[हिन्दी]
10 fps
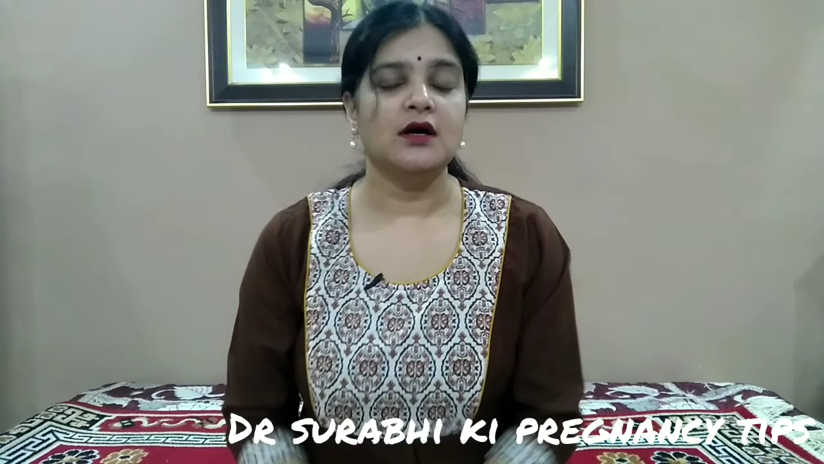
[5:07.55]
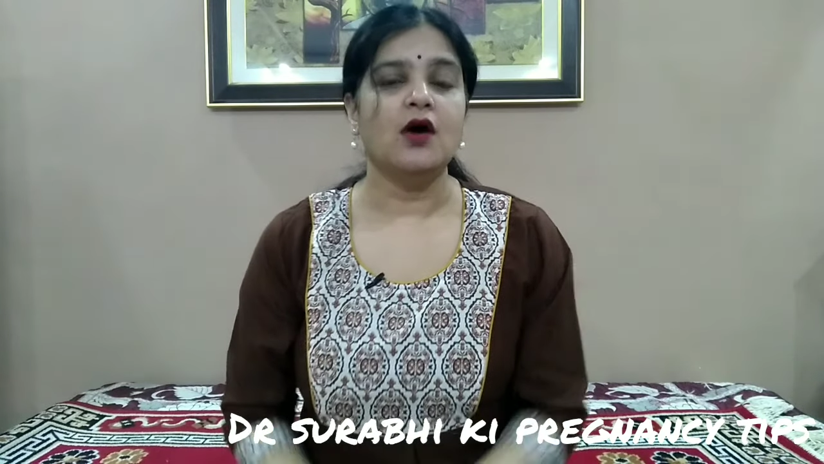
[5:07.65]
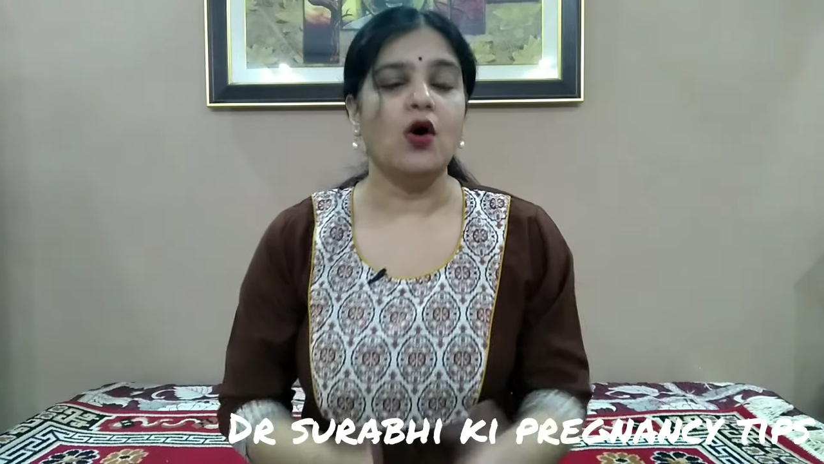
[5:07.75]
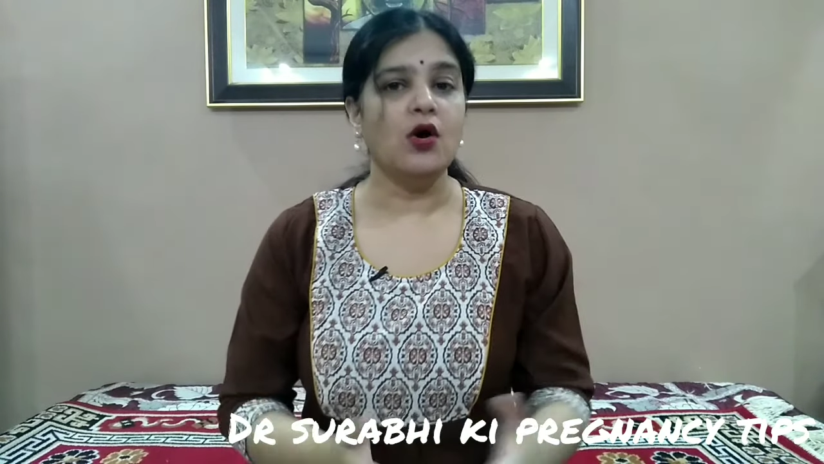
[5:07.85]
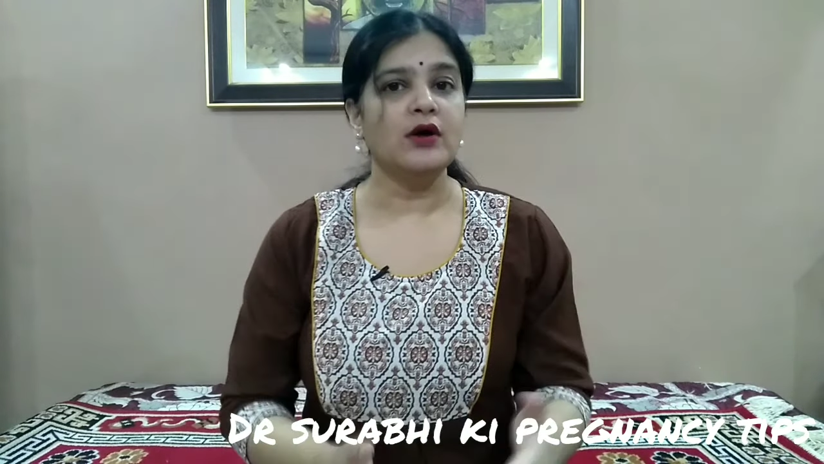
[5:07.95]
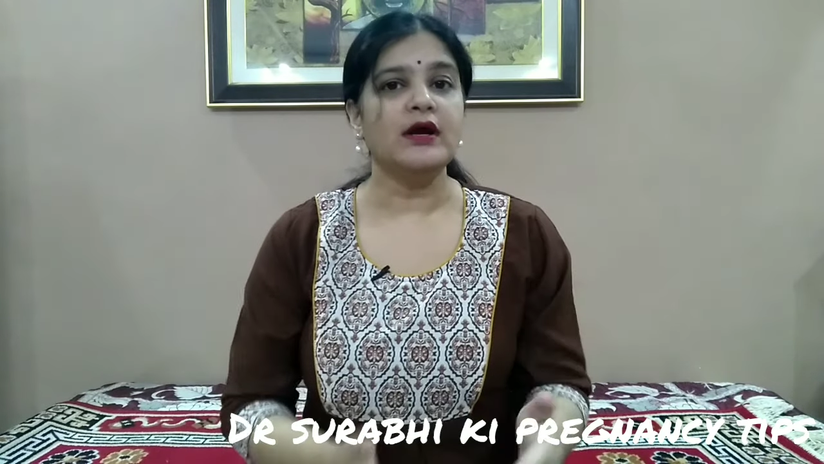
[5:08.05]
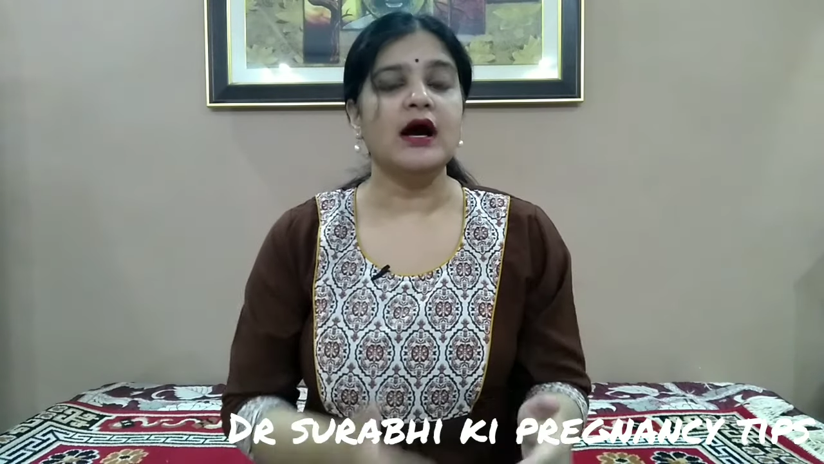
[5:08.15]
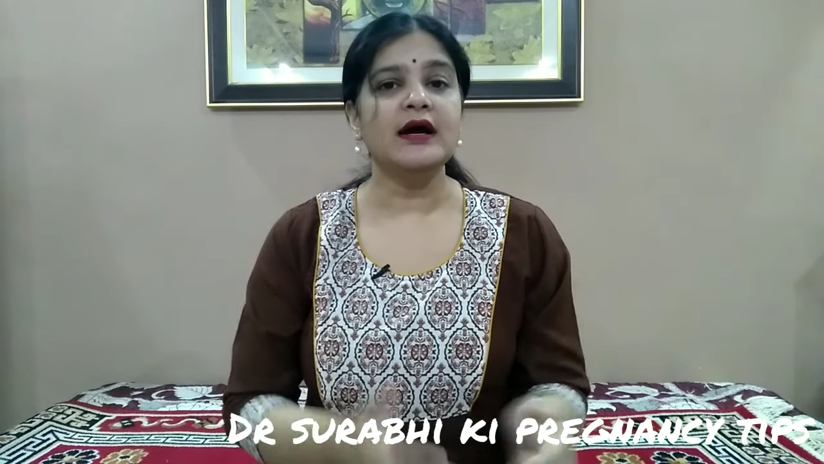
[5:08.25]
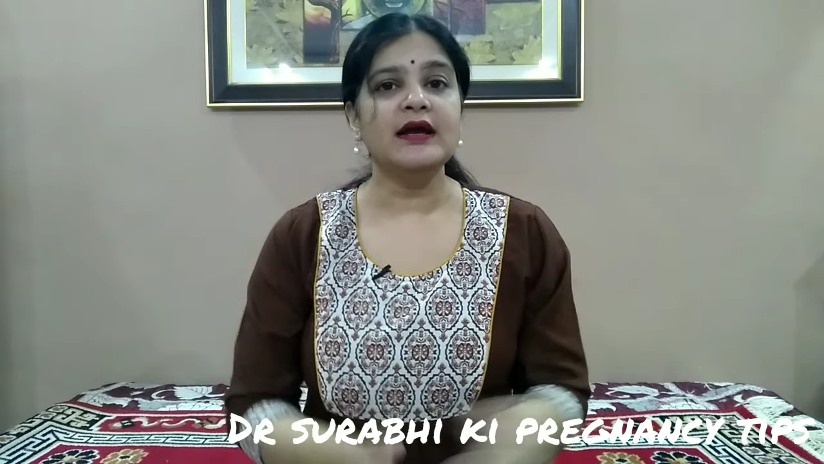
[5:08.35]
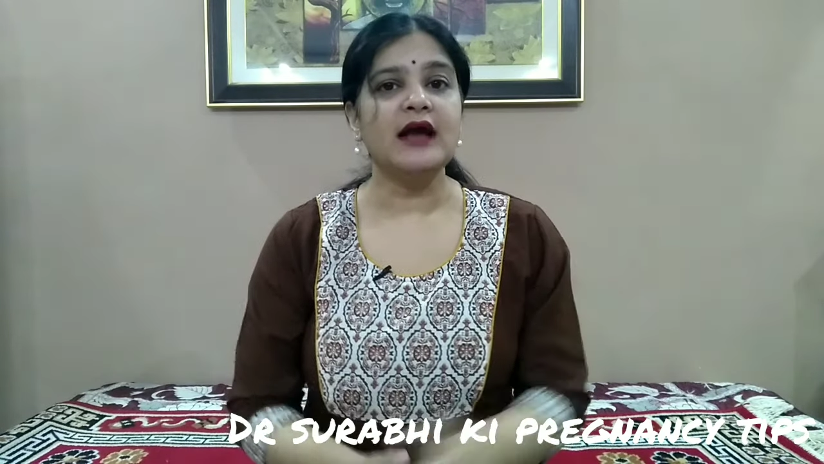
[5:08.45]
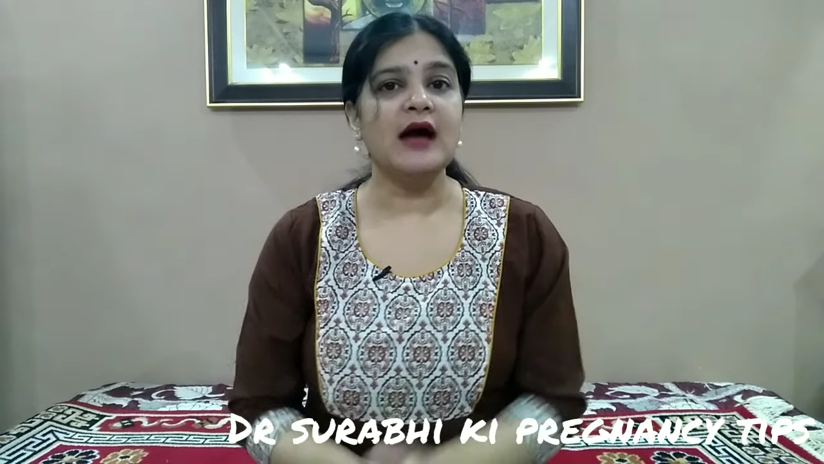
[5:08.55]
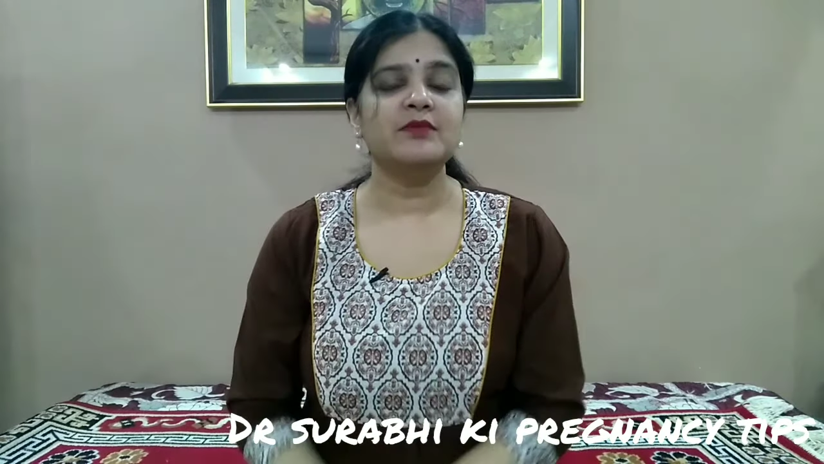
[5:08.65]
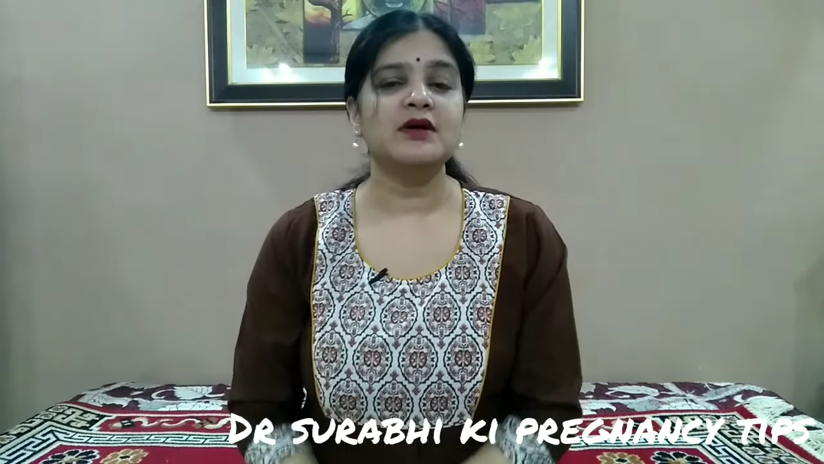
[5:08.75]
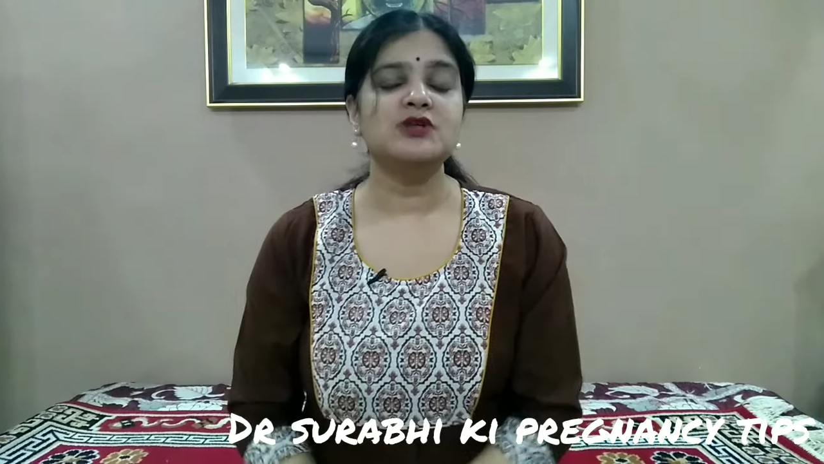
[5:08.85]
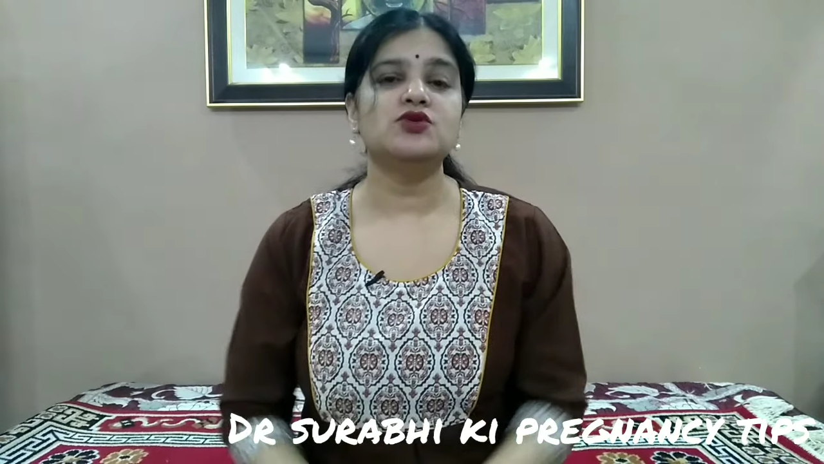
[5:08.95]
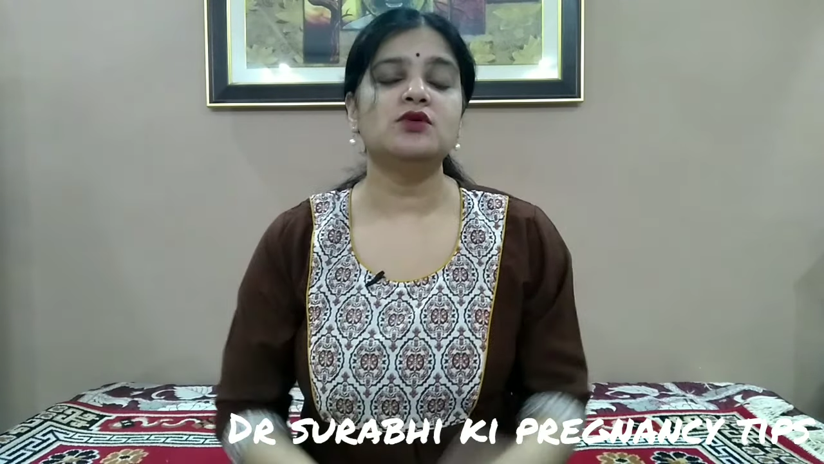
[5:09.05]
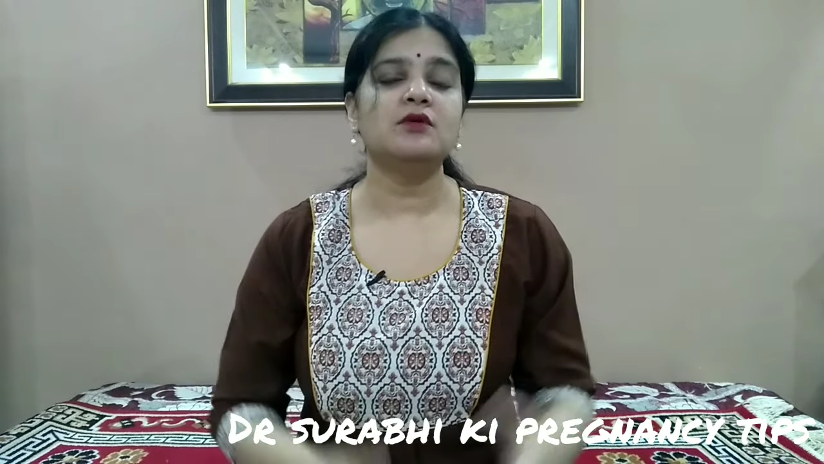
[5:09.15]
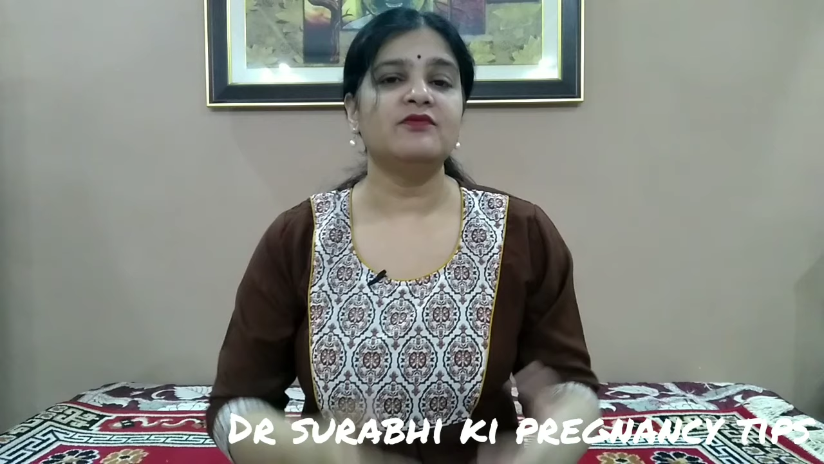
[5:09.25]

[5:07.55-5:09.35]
और अगर आपका जो